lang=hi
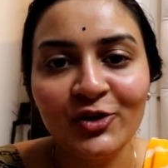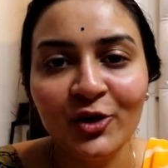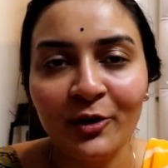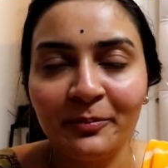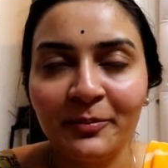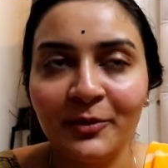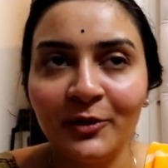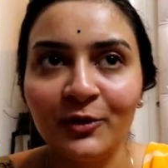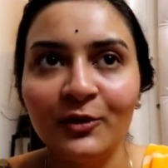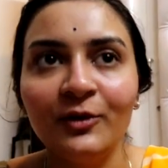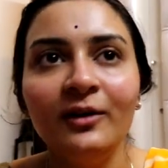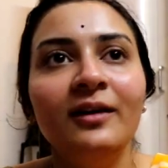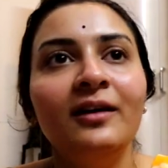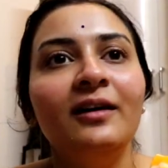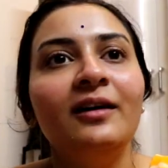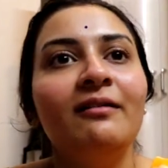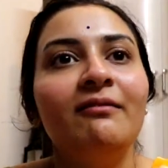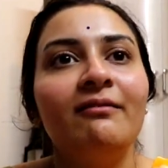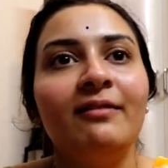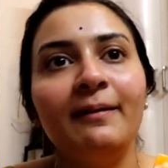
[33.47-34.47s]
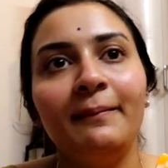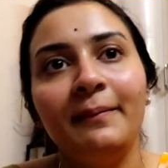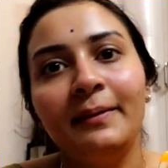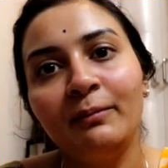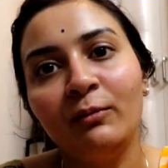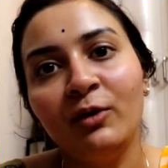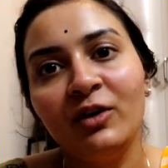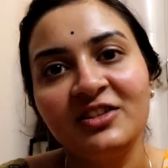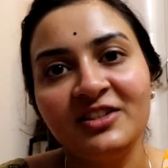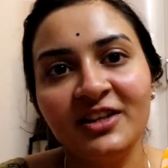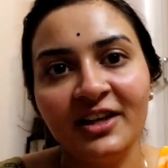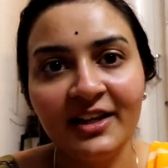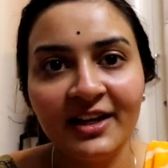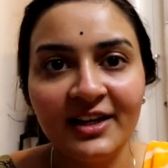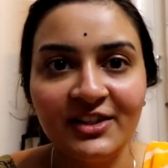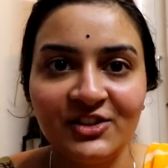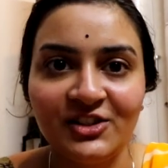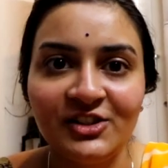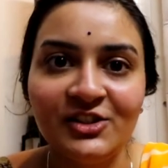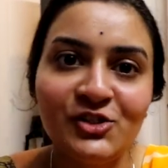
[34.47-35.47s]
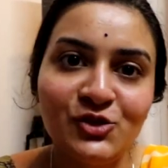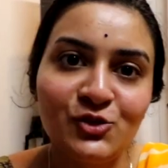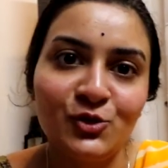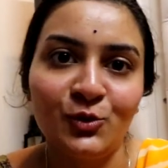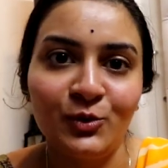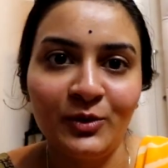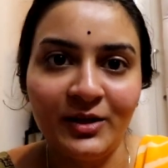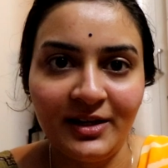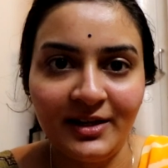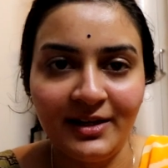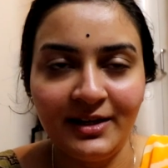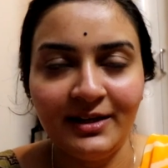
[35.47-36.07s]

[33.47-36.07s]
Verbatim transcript: शॉप करो वहाँ पर बहुत ज़्यादा आजकल चोर आ